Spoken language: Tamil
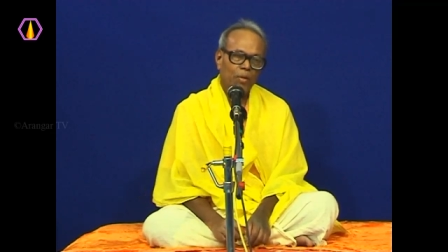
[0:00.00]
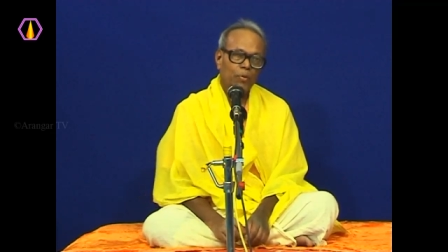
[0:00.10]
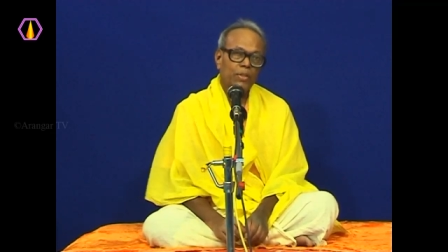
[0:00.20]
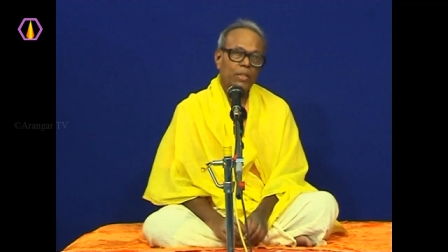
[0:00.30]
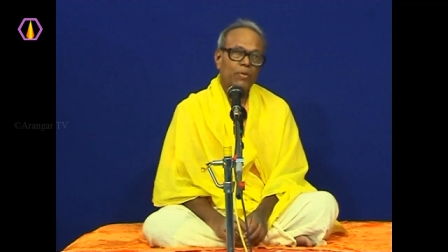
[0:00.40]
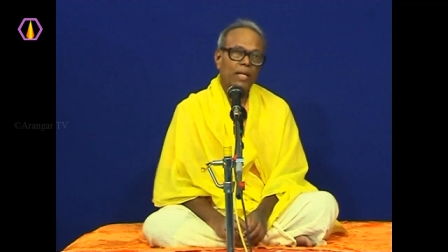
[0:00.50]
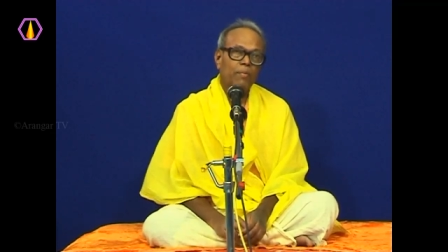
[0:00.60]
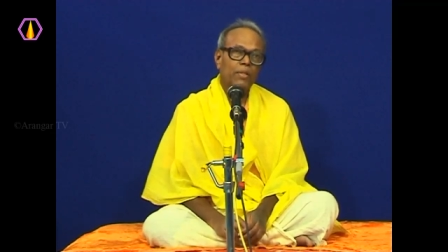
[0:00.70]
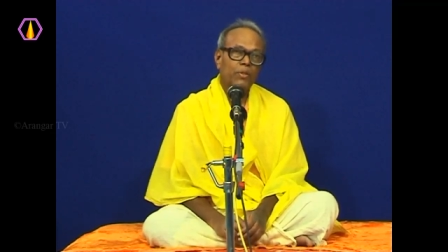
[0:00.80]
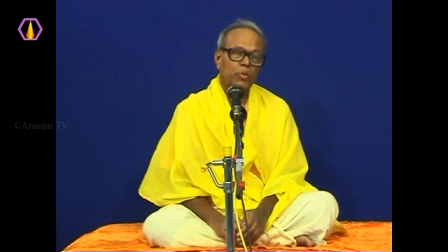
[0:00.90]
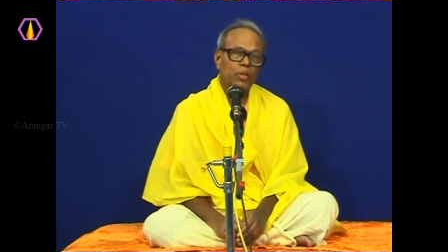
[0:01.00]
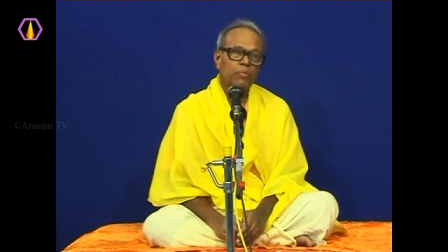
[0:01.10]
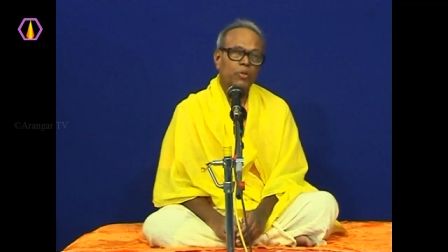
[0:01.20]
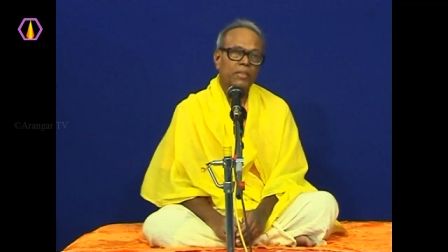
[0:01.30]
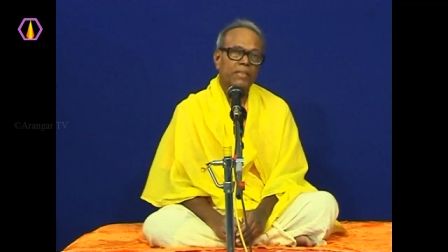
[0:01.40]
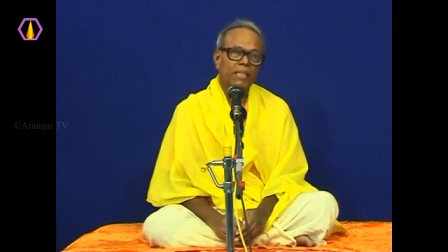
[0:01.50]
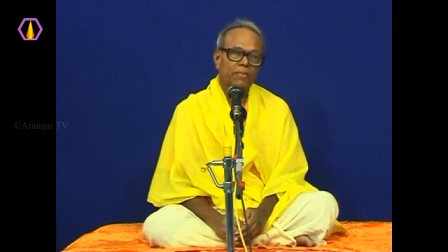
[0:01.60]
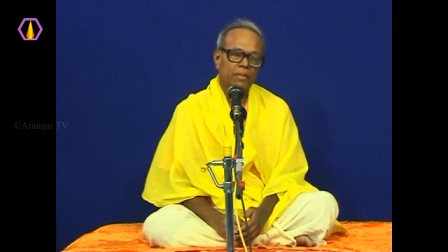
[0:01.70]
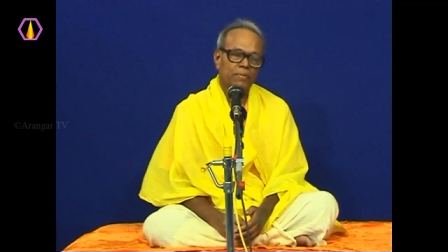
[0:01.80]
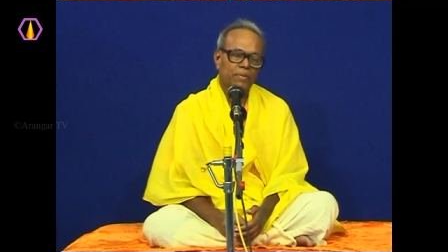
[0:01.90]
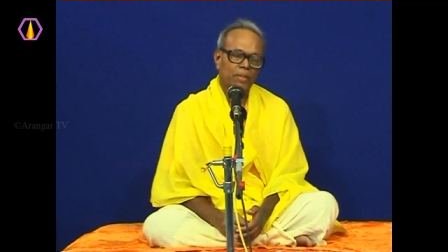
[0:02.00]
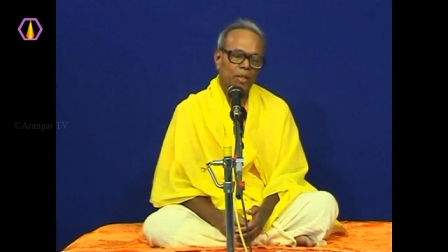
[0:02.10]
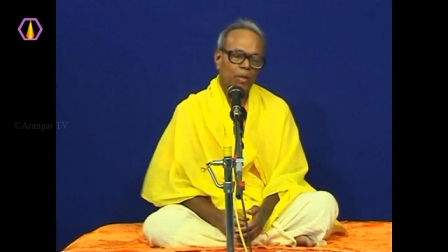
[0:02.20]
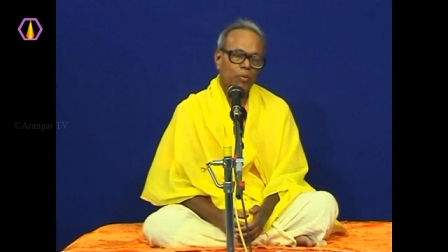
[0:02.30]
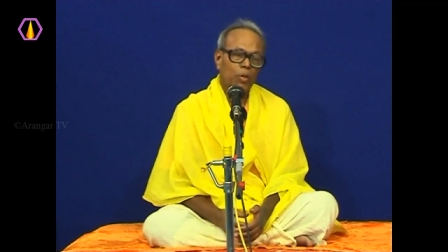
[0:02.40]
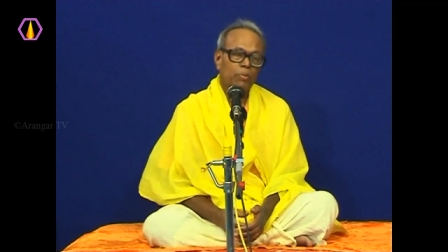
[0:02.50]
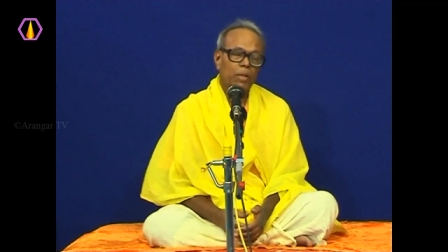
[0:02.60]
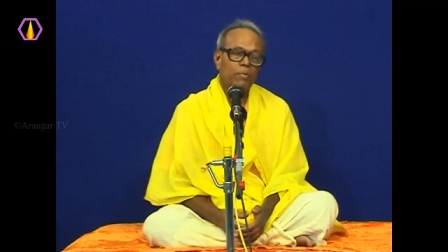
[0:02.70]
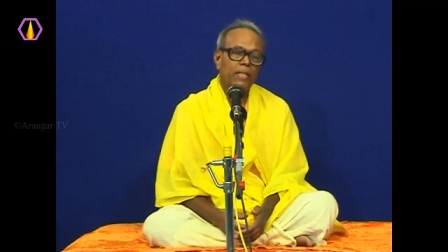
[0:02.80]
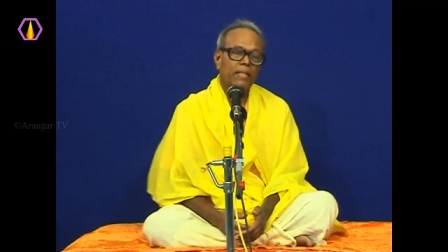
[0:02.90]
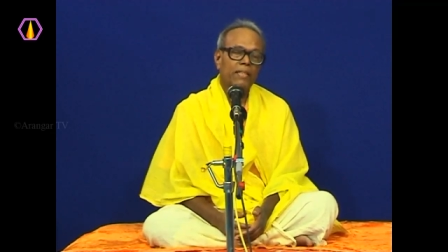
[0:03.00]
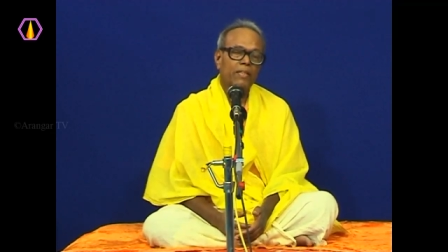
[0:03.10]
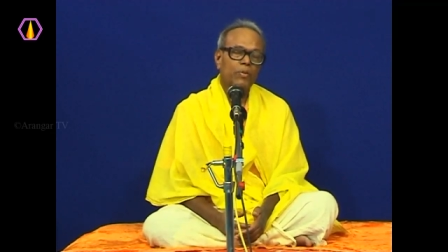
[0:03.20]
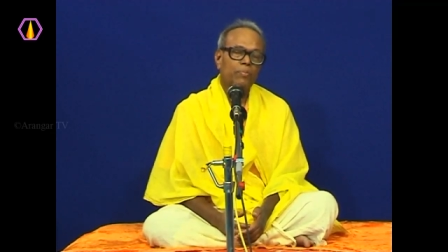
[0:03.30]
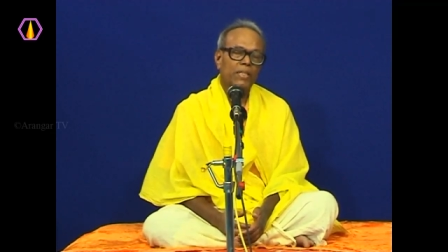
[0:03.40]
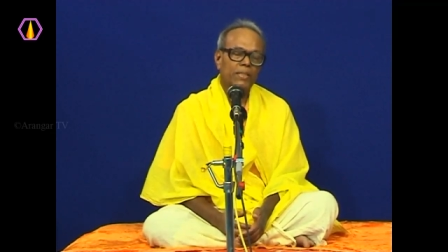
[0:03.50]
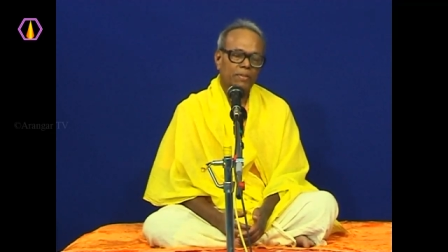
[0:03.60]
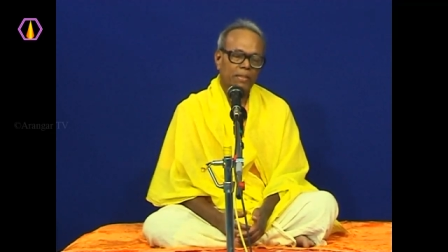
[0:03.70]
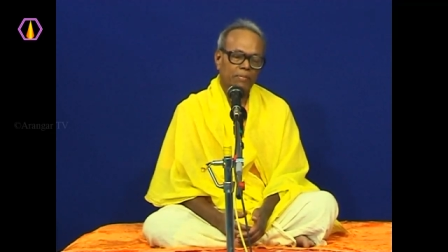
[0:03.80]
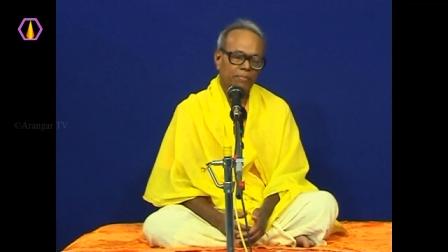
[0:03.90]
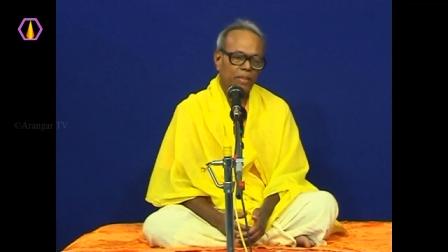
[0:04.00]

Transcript: உன் திருவநாமத்தை சொல்லி பூஜை செய்ய வேண்டும் உன் பெருமை ஏற்று எங்கும் பேச வேண்டும்